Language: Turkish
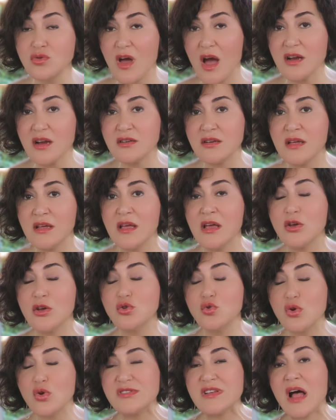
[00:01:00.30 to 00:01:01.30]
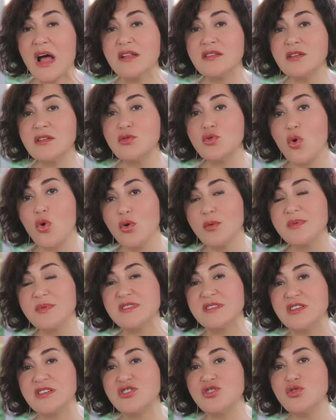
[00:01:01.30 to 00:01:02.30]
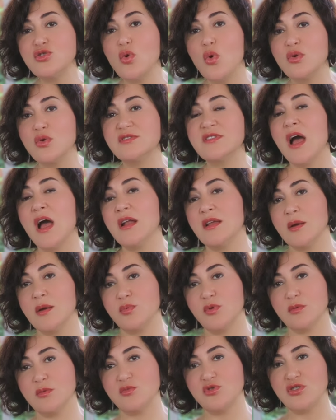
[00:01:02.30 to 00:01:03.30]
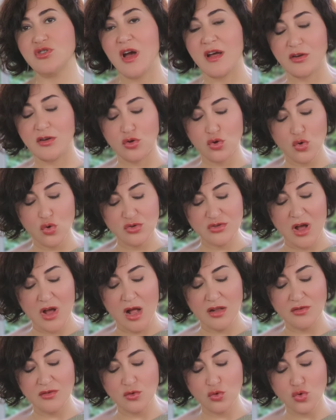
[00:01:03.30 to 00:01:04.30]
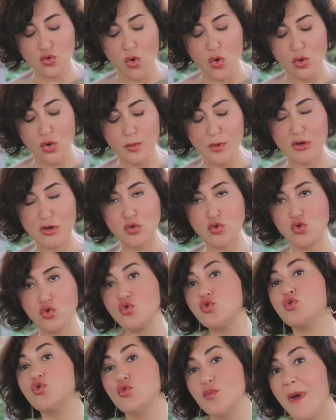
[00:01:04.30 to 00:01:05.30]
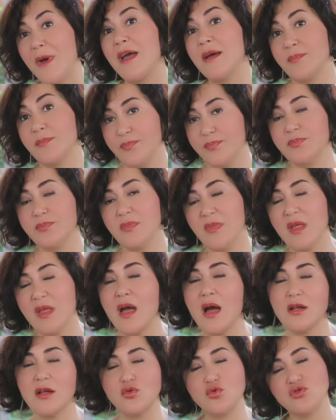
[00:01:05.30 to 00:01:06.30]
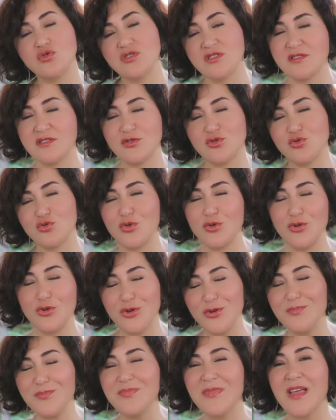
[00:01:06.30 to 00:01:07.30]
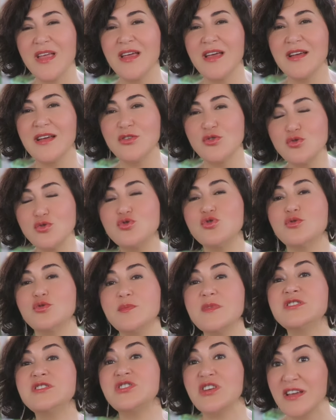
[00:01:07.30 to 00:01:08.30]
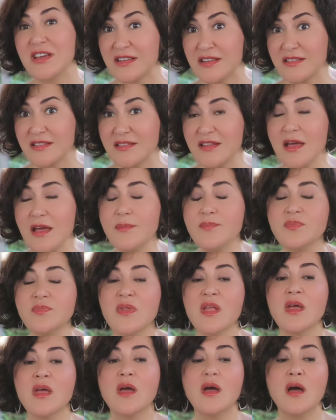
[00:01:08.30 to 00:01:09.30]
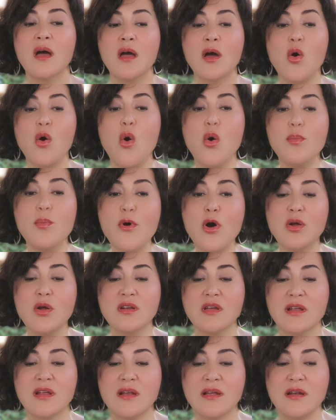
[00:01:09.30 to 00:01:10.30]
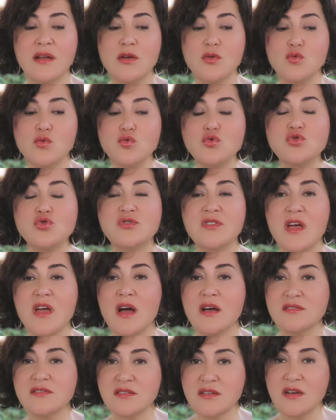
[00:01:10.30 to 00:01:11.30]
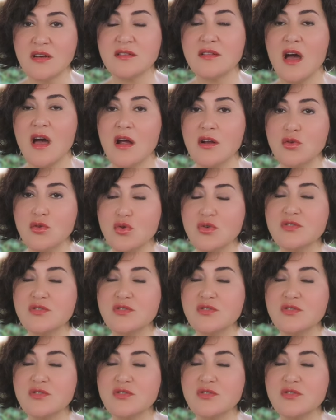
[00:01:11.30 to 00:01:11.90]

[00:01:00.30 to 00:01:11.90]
bunlar gözaltı torbası için özel yapılmış. Yani gözaltı torba küçültme yani Türkçesini söylüyorum. Küçültme şeklinde e, o bölgeleri 3 seans kadar